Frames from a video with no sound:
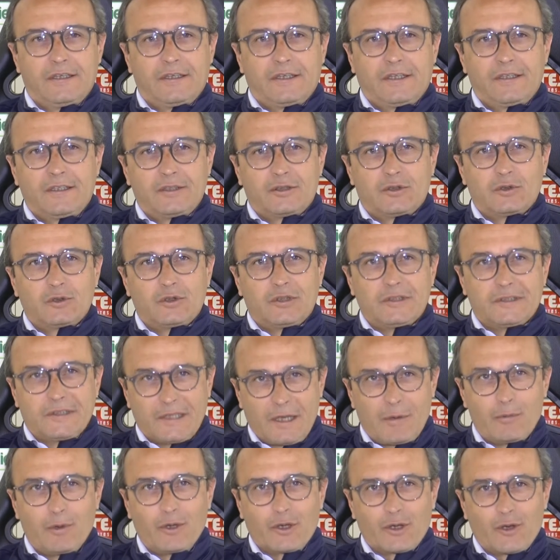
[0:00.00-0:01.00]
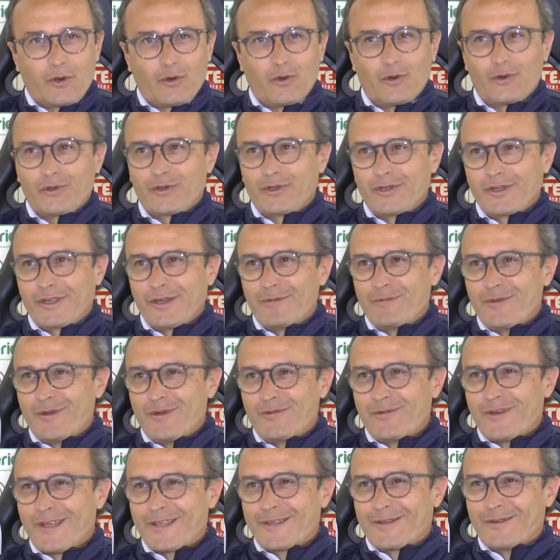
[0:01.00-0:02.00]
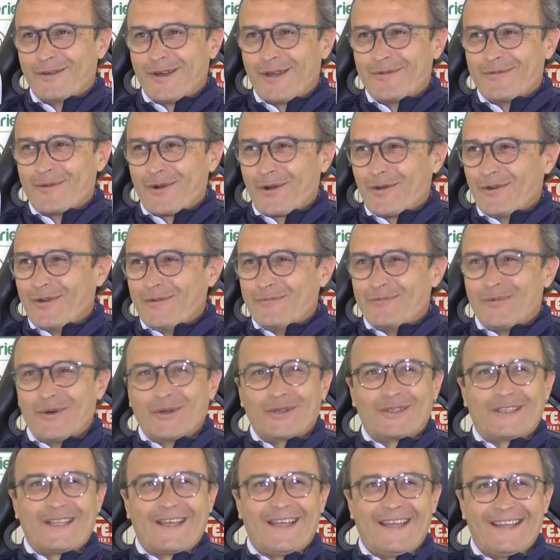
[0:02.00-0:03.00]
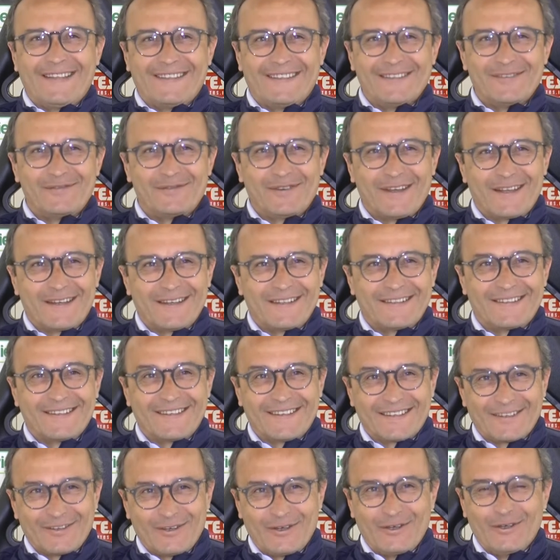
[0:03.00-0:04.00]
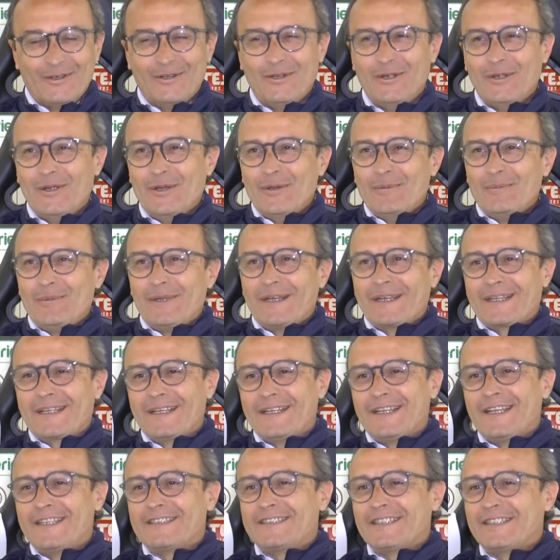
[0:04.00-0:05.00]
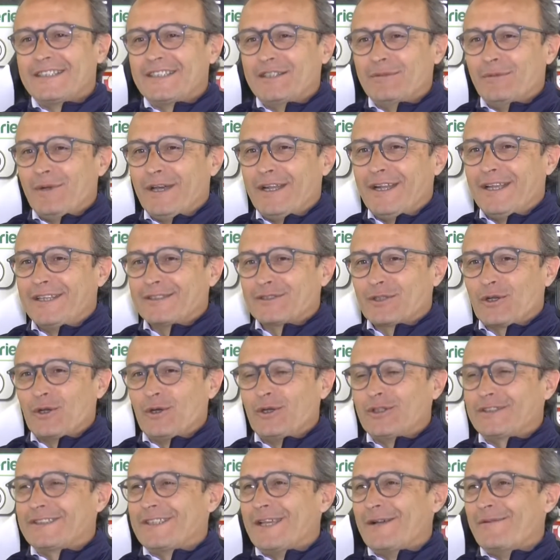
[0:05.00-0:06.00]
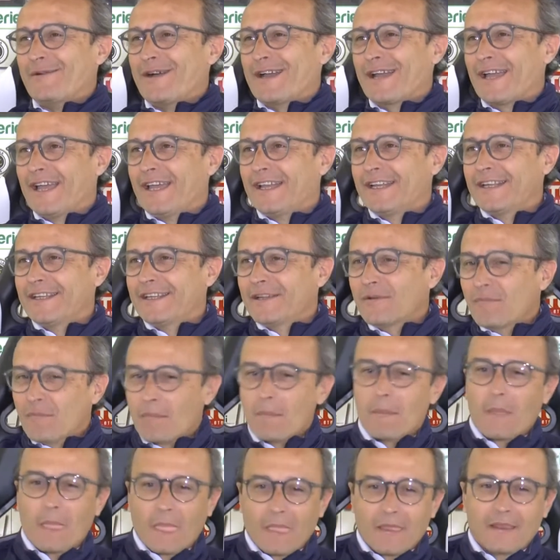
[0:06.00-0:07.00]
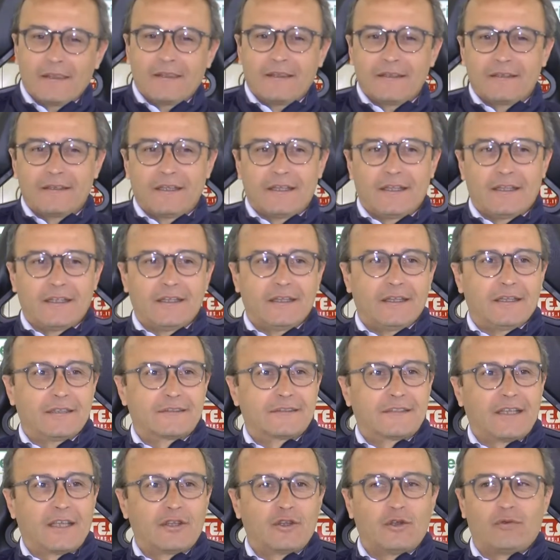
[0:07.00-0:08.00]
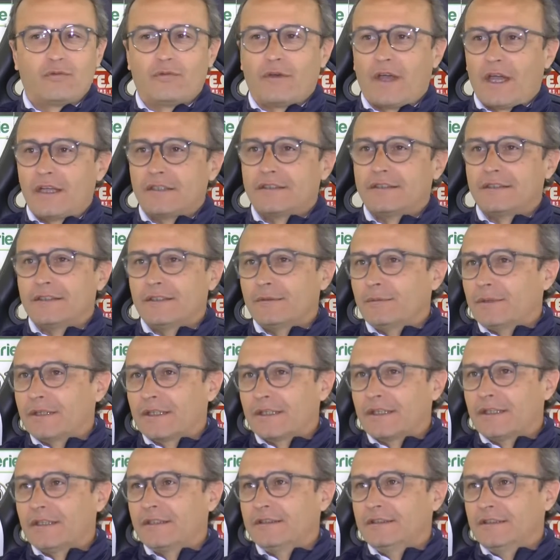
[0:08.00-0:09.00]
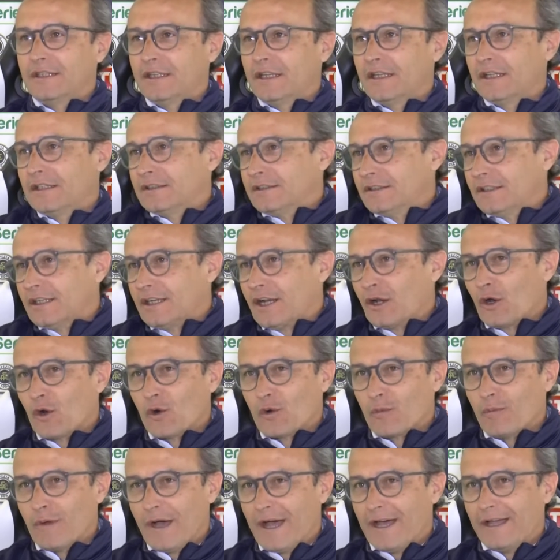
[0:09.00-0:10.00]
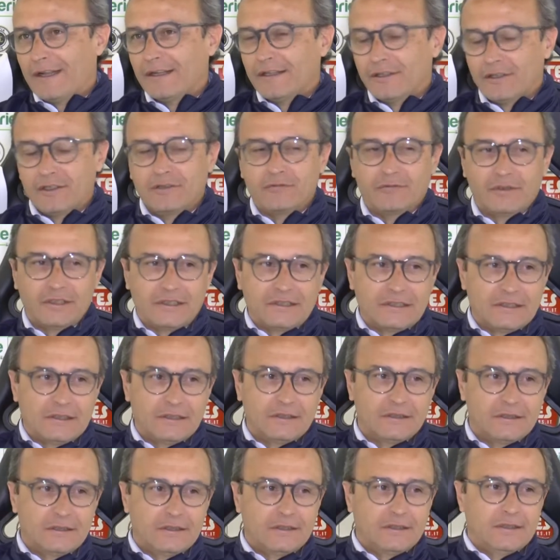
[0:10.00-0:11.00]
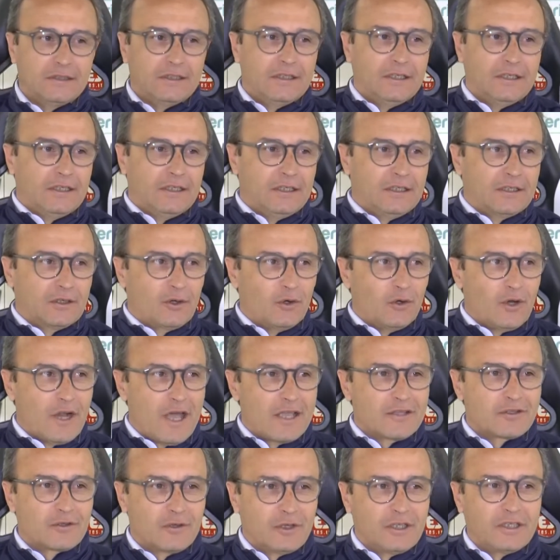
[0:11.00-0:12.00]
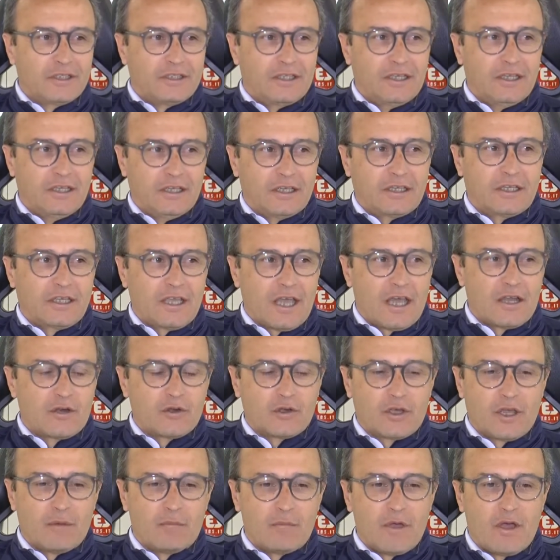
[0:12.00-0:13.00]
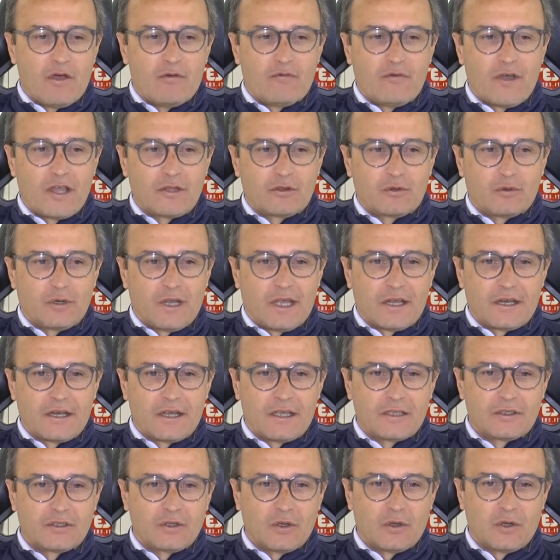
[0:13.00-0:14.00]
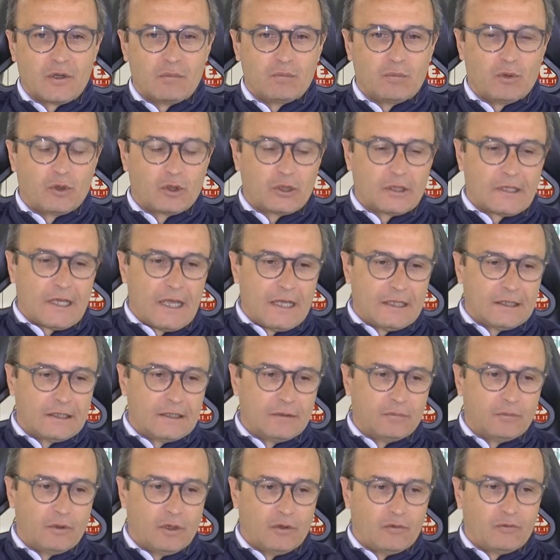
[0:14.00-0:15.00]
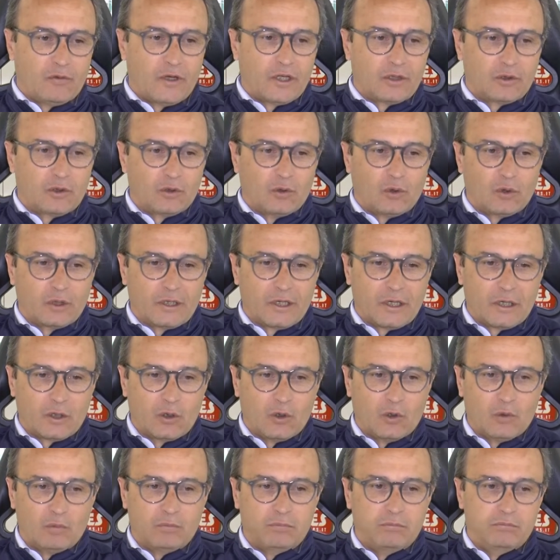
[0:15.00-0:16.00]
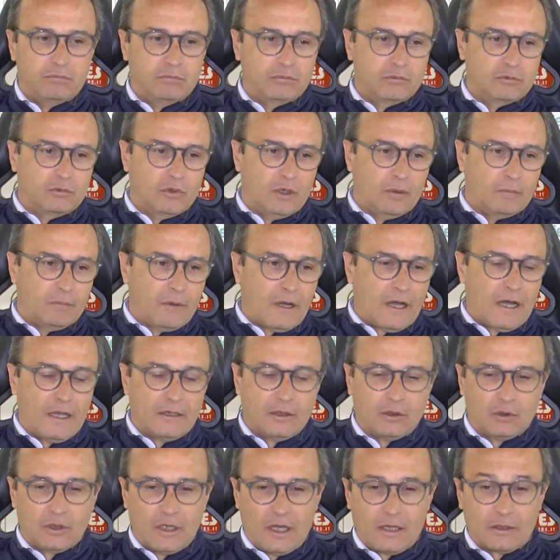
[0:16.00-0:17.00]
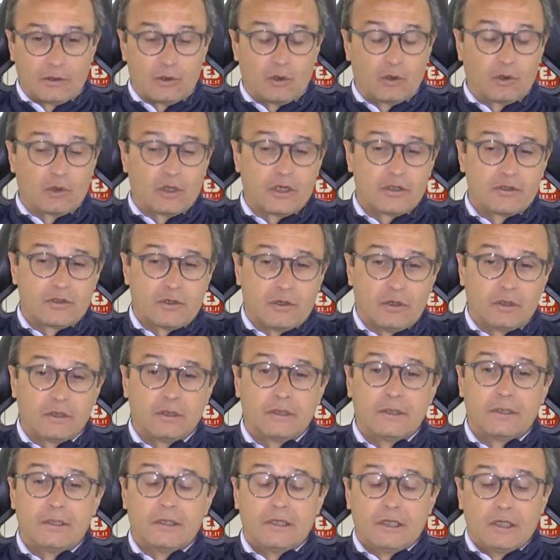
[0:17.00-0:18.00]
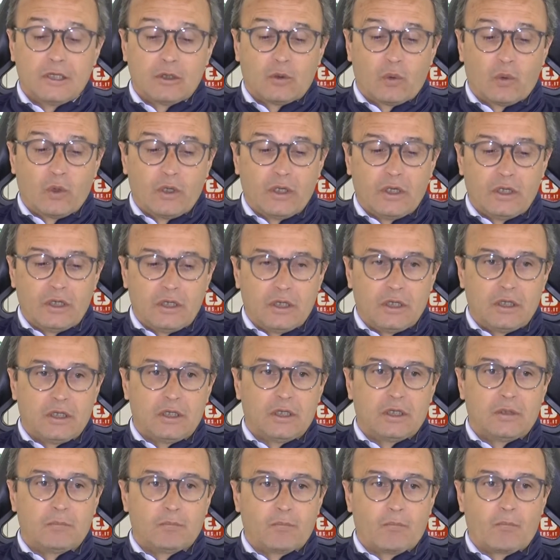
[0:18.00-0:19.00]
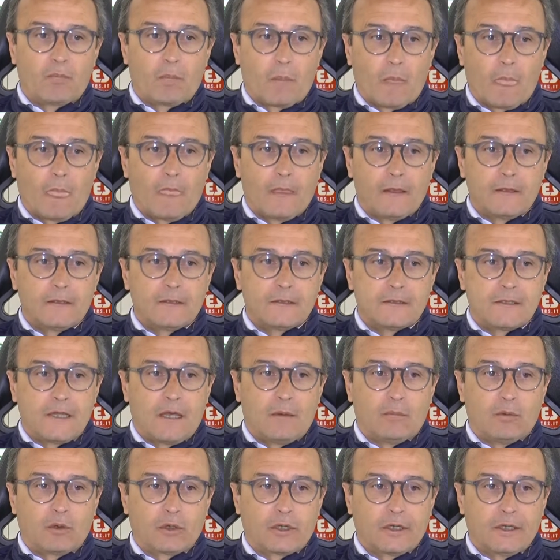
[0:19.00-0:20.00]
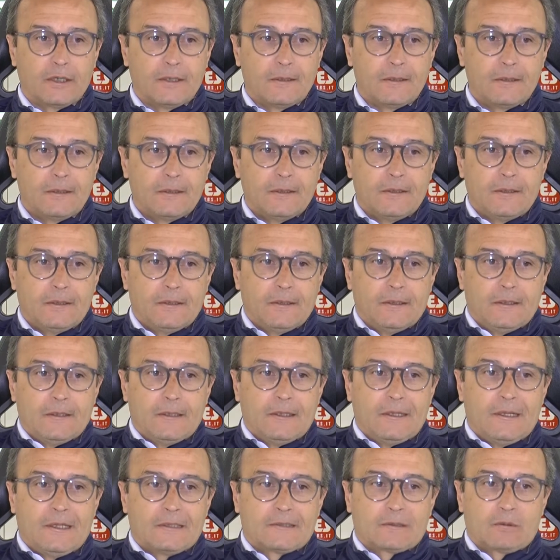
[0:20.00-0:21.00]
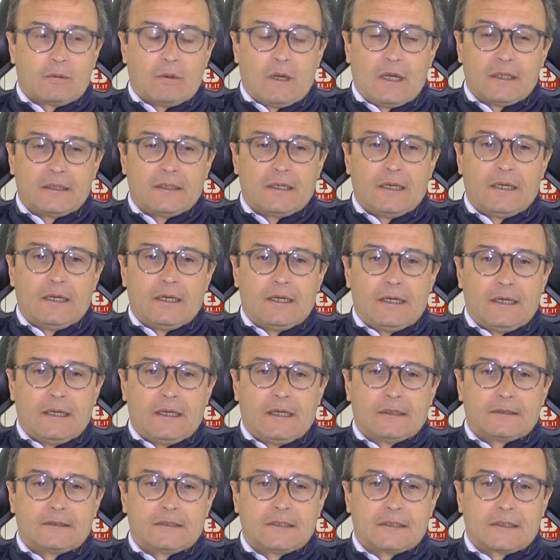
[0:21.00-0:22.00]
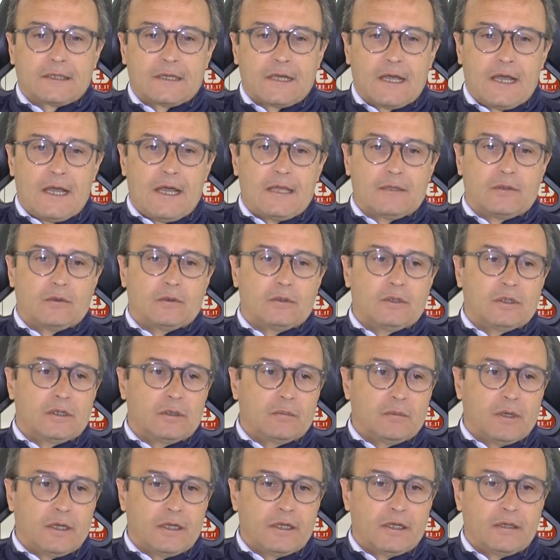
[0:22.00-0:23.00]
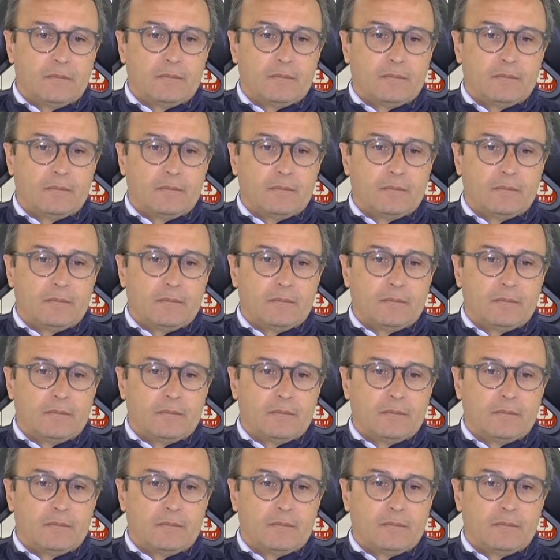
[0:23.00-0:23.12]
adesso ci siamo accorti che abbiamo fatto una eh. prova importante fare no, no, eh, perché eh, la settimana scorsa allora, magari però... è stato facile perché in 10 era normale no? invece con l'Ascoli è chiaro che abbiamo fatto una reazione importante, abbiamo fatto oltre ai gol due pali, altre occasioni. Qui diciamo che la squadra ha cercato di rimanere